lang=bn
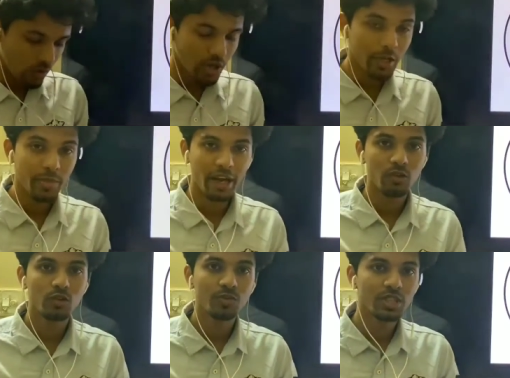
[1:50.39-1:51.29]
অনেক
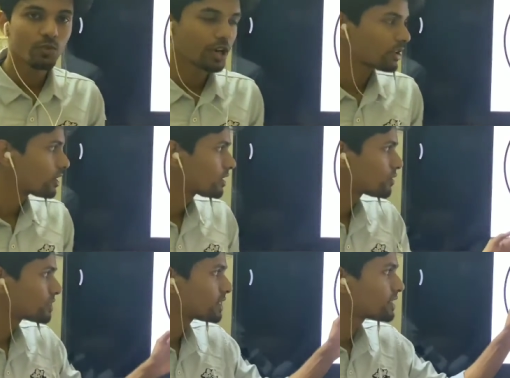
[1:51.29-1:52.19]
ব্যাকরণবিদ মনে করেন
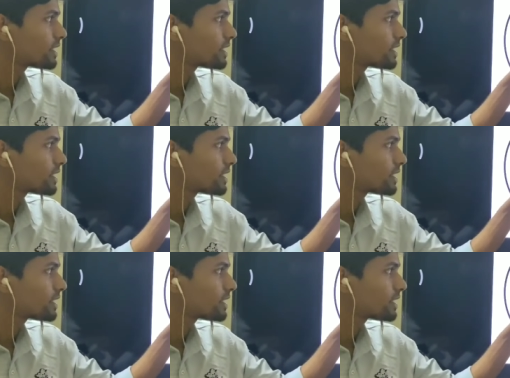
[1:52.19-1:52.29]
হচ্ছে